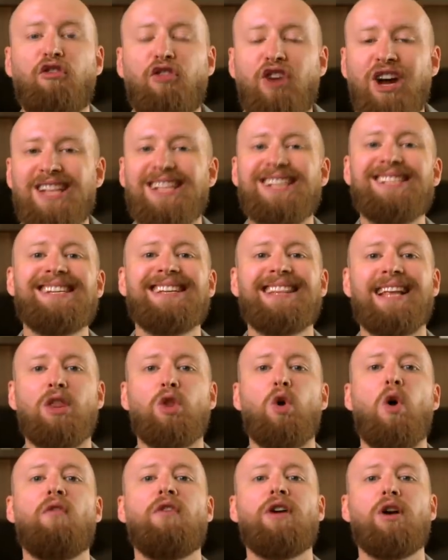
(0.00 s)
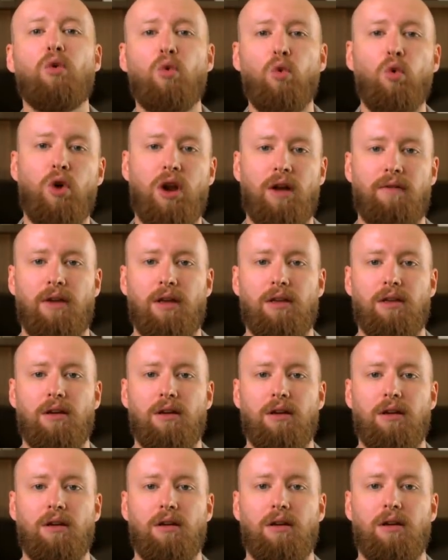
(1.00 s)
выйдете на новый уровень.
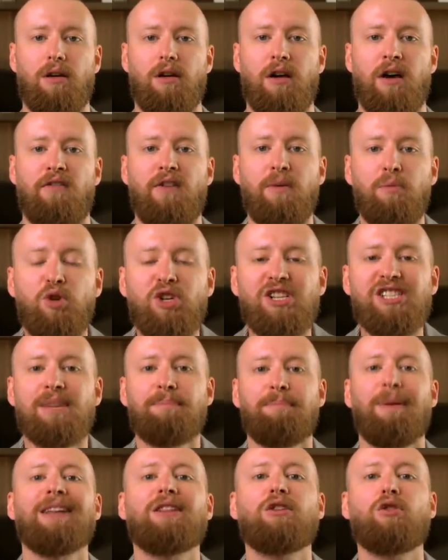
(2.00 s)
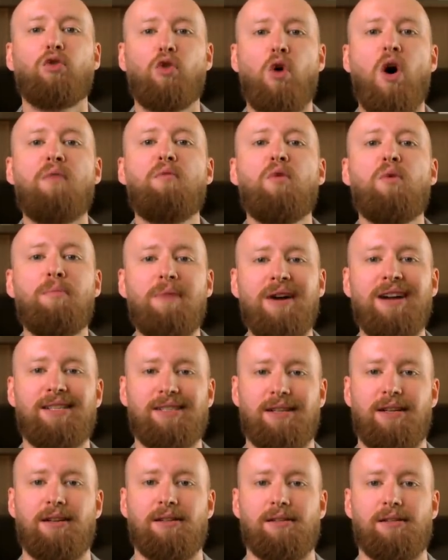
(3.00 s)
Вы будете по-другому
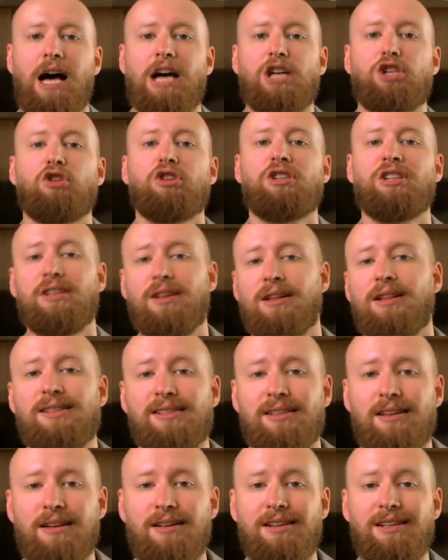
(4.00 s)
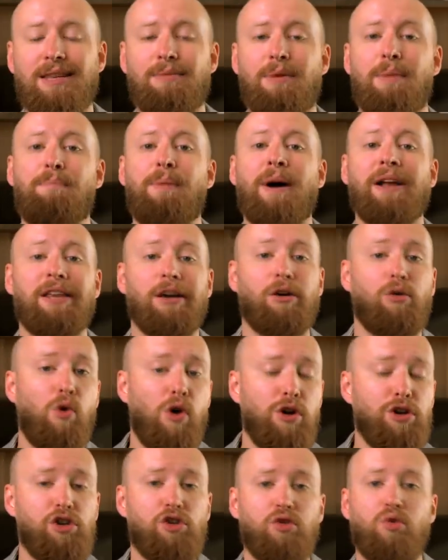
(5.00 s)
мыслить. А что же делать с кредитами?
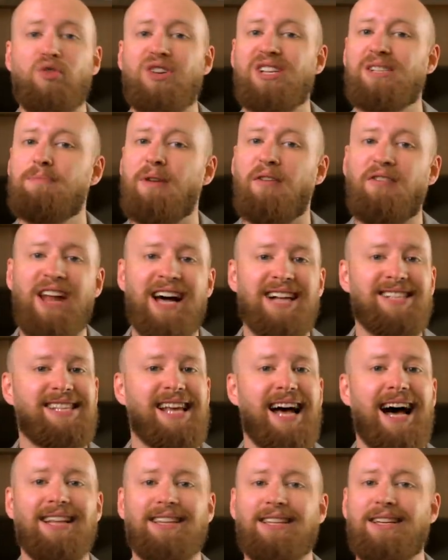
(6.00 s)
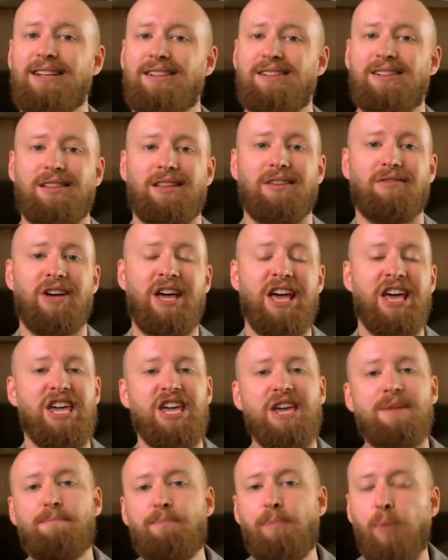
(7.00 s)
Потихонечку избавляться от кредитов.
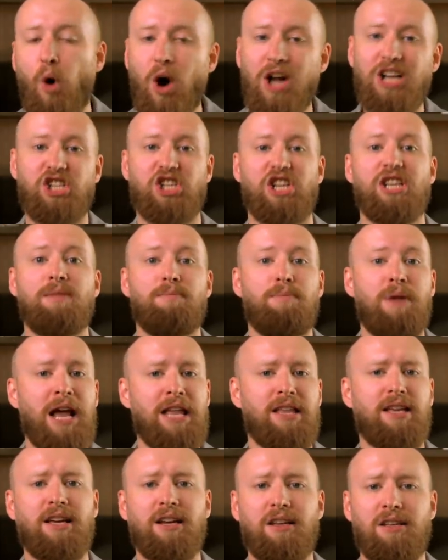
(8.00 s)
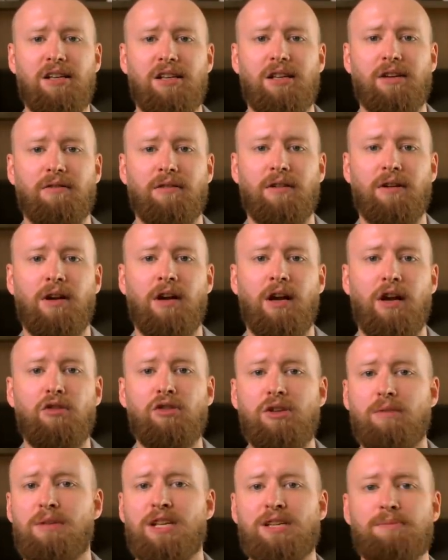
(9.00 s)
И больше не брать кредитов.
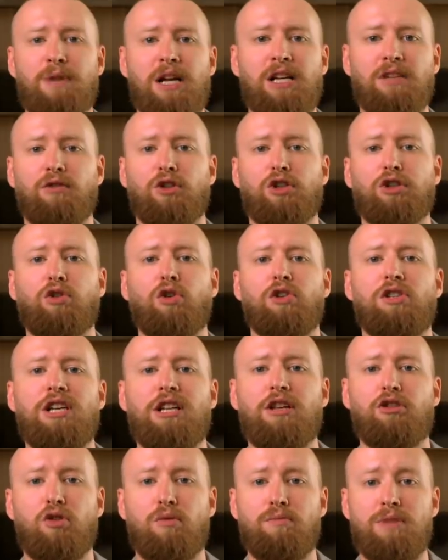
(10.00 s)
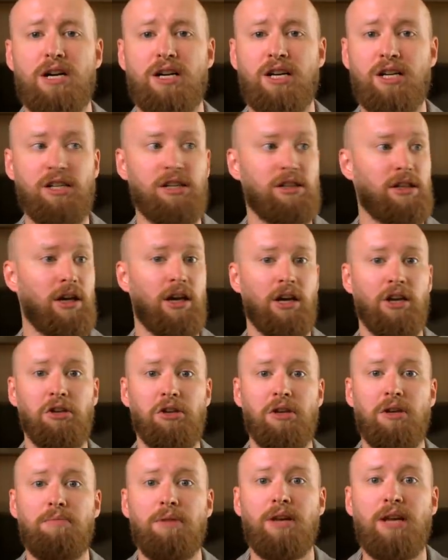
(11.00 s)
Люди меня спрашивают, что делать, у меня кредиты.
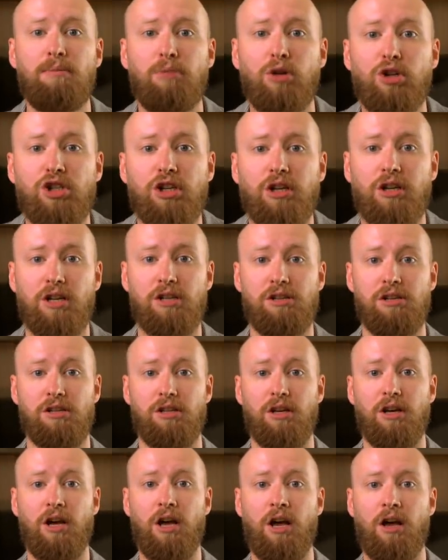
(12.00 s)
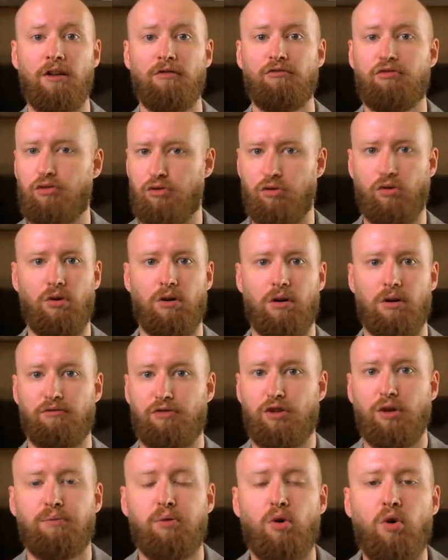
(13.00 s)
Не бери больше кредиты. Все,
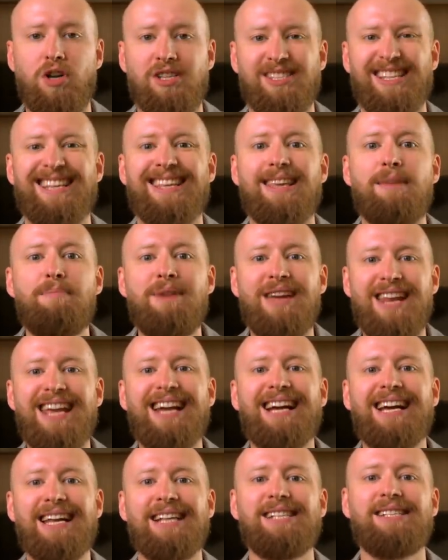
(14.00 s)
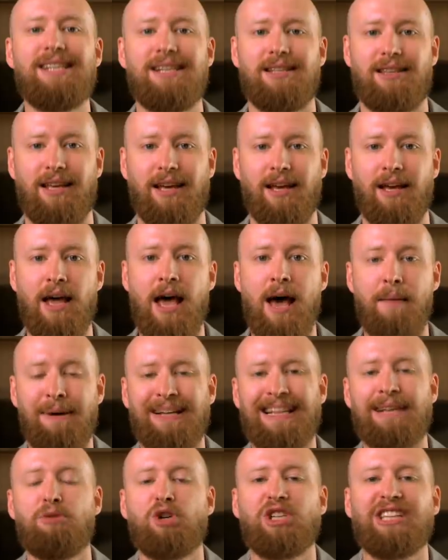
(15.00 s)
все просто, не бери кредиты,
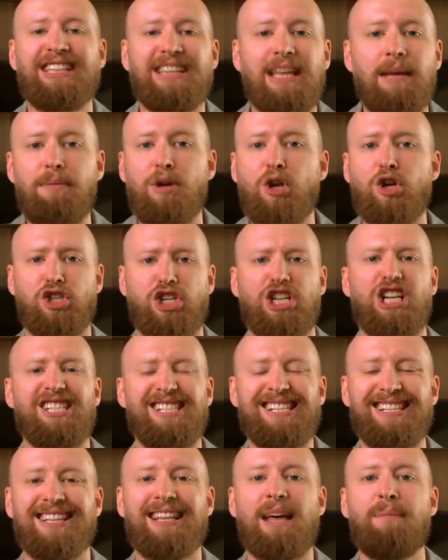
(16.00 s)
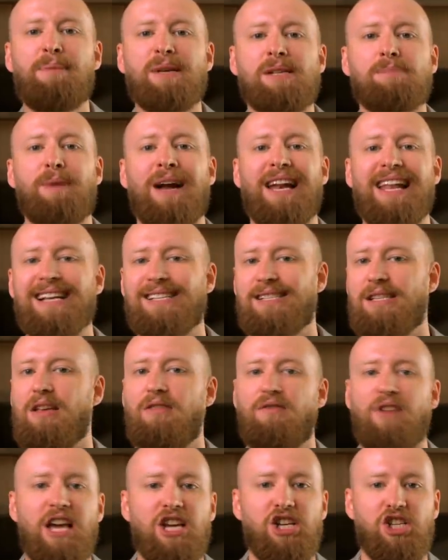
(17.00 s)
потому что ты берешь кредиты на бесполезные
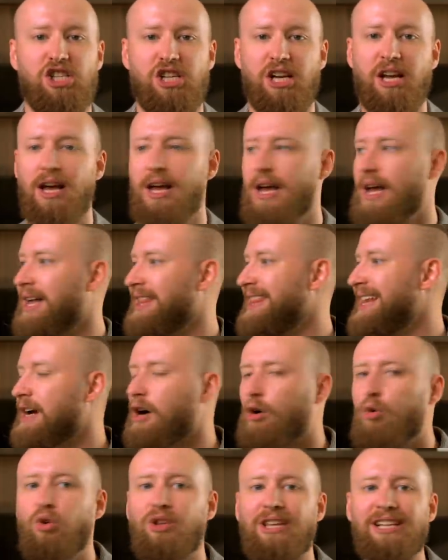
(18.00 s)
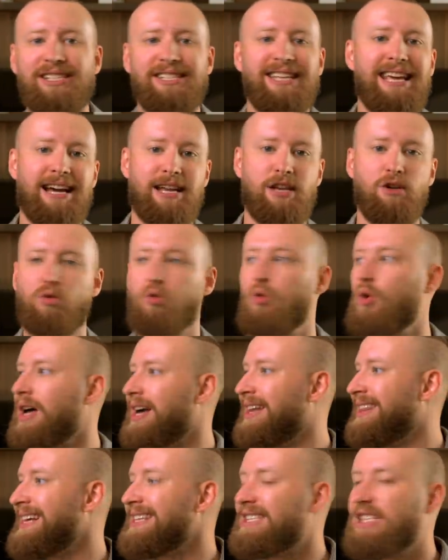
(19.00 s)
вещи, на какую-то технику,
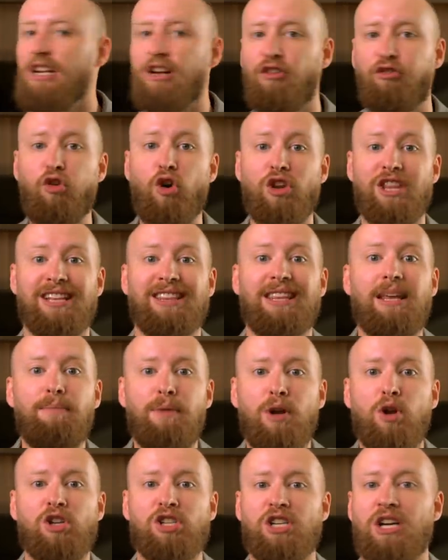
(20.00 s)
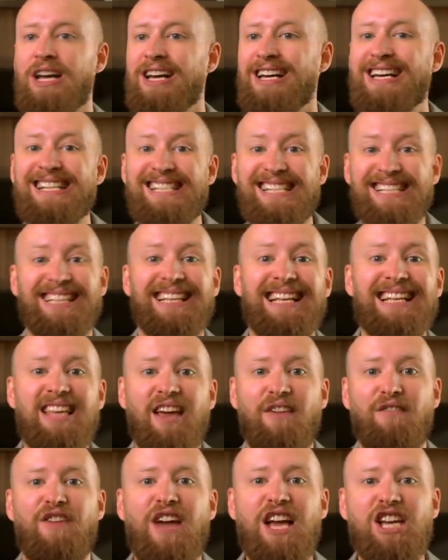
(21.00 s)
на телефоны, ты берешь кредиты на
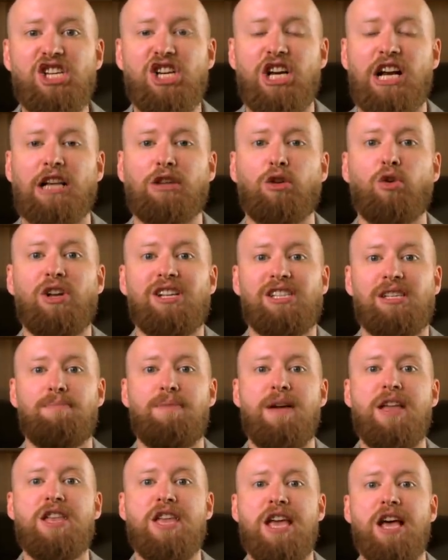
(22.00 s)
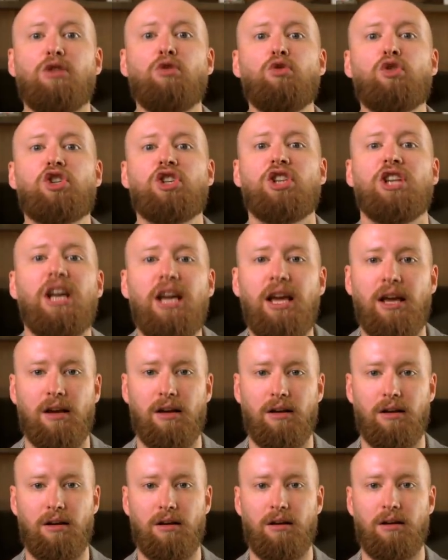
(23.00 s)
те вещи, которые тебе не
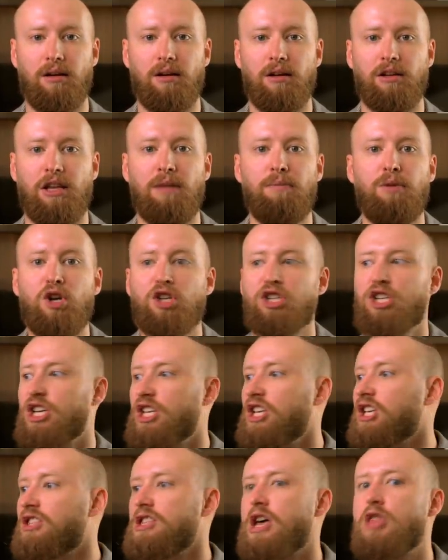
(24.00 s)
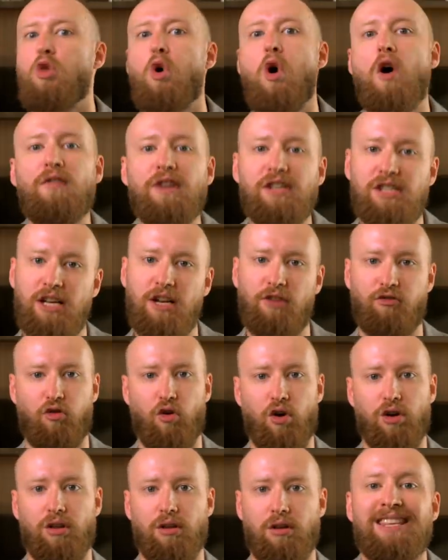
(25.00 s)
нужны. Ты берешь кредит на новый
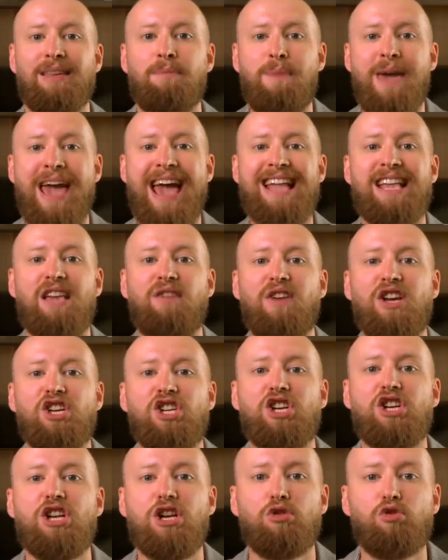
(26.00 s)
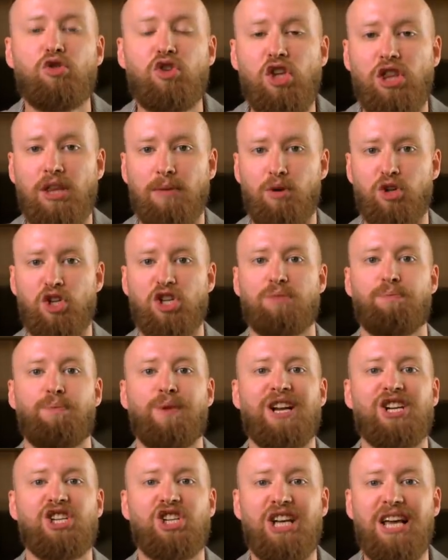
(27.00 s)
телефон, тебе эти вещи не нужны, ты можешь
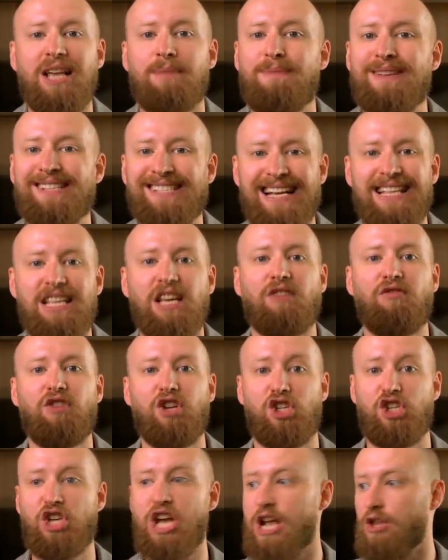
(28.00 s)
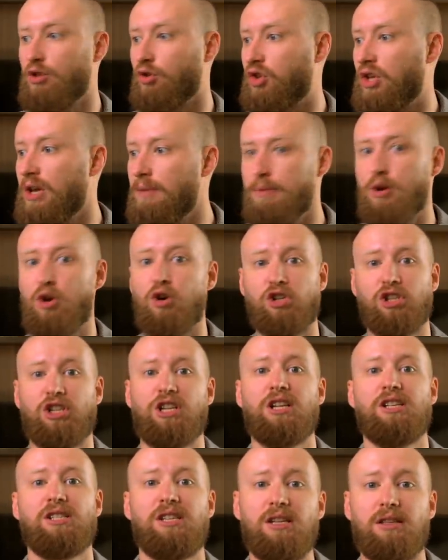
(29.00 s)
прожить без этих вещей, но ты берешь
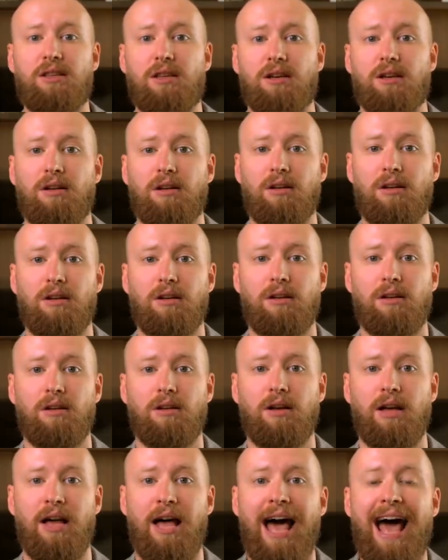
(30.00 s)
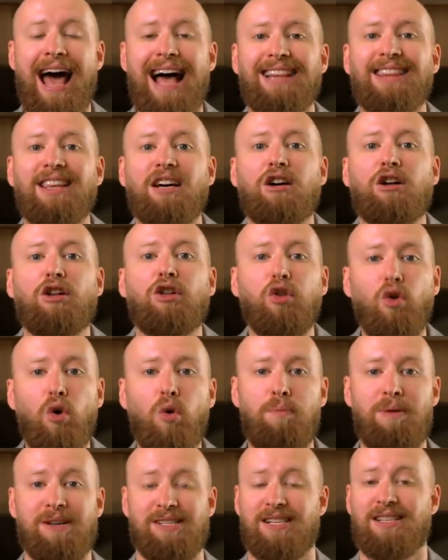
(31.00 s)
кредиты. Это
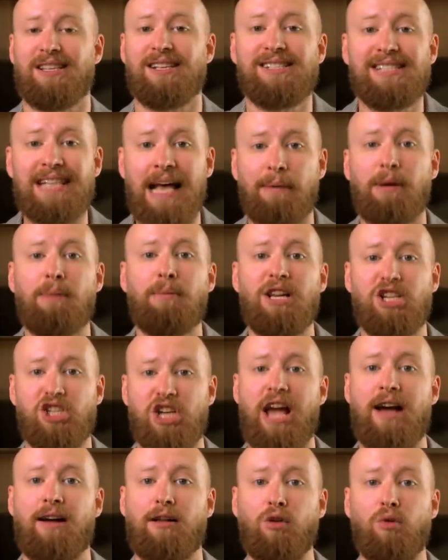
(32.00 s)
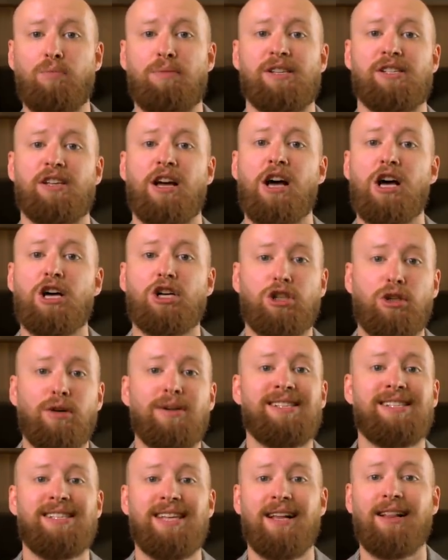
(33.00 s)
глупость, это самая большая глупость.
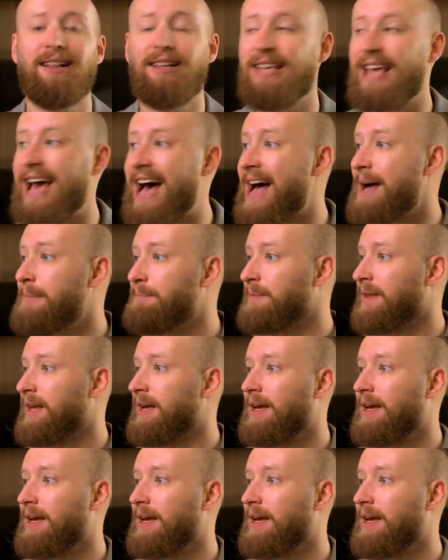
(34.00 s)
Что сделал я?